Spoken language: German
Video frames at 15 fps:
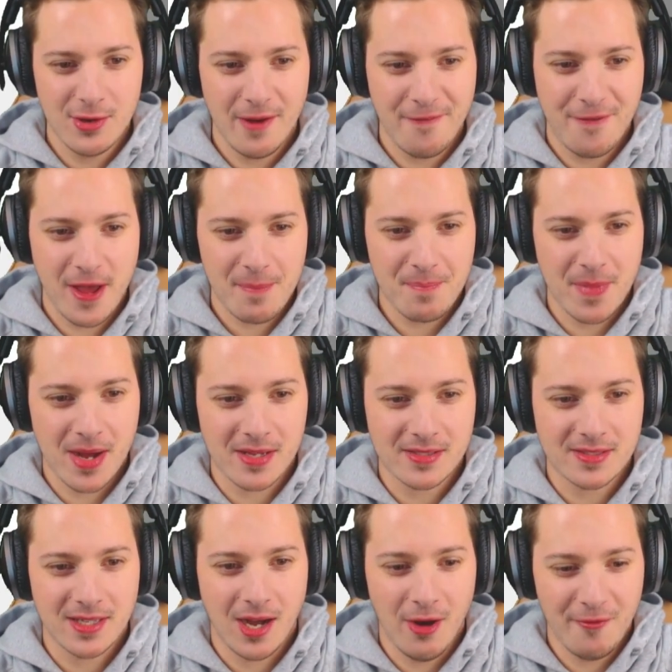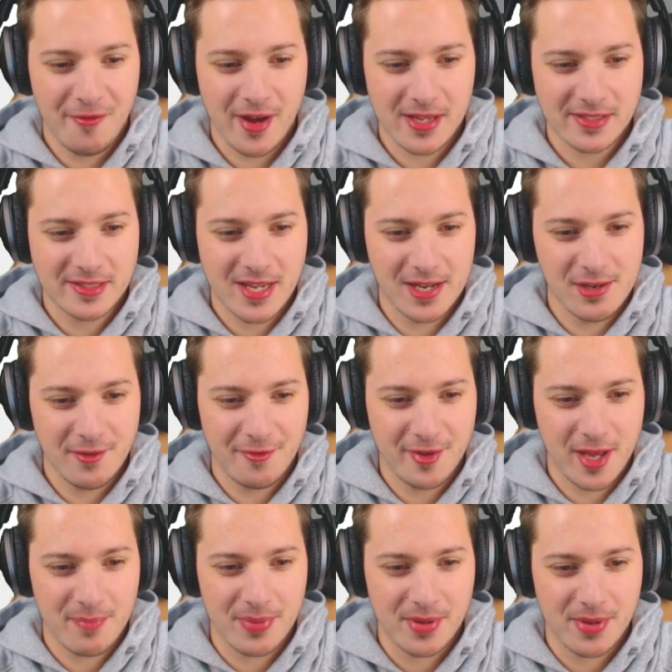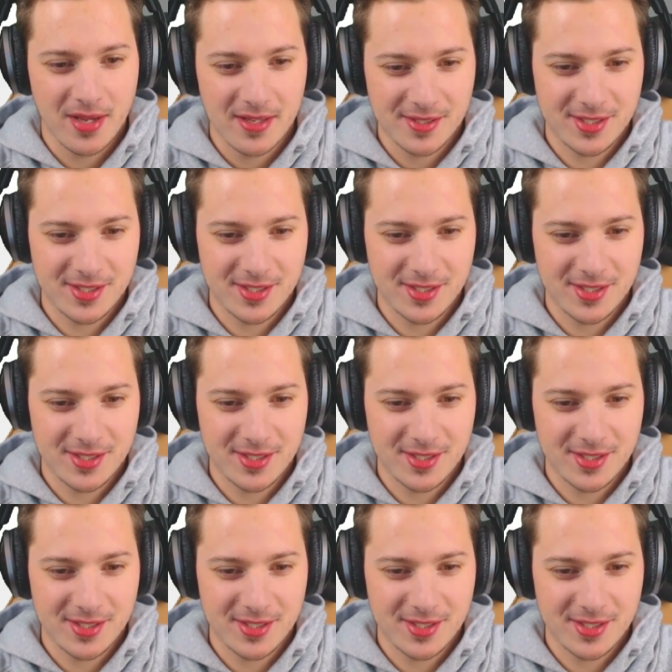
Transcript: Are you a Fab Master? How fast can you Fab?